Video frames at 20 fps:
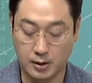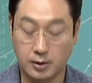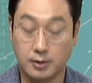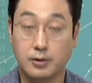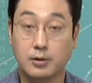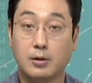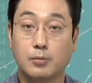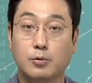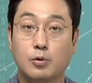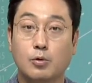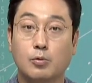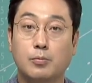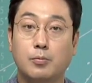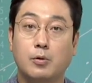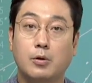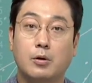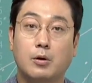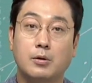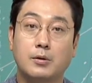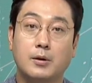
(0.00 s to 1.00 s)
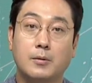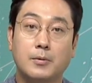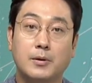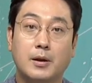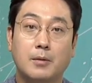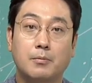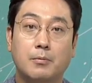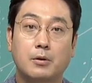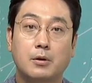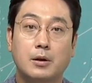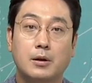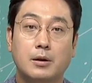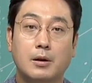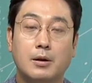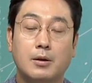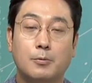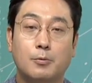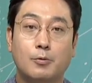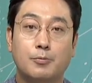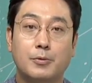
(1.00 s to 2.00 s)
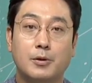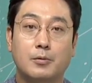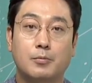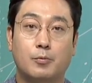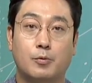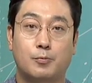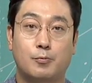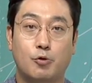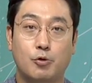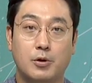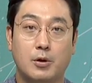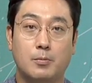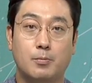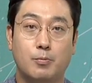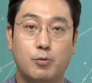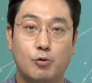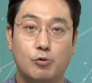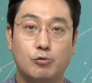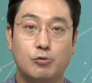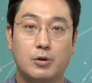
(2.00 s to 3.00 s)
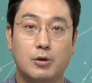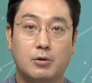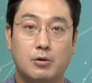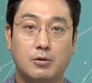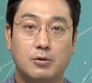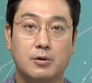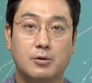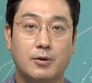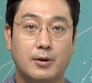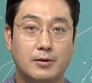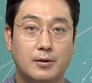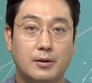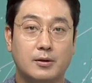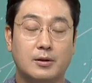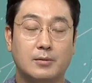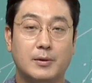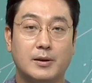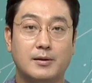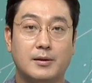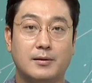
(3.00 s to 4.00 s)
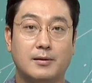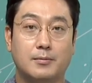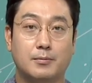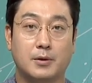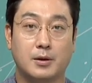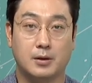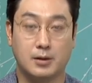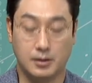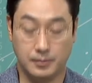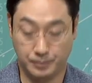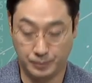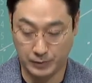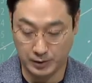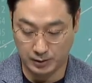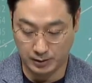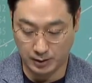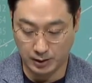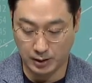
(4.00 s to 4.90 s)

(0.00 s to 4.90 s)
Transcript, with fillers: 지금 또 뭐 어차피 잼벌에 대해 보면 뭐 폭염, 폭우 이런 것들 굉장히 심하지 않습니까? 심각하죠.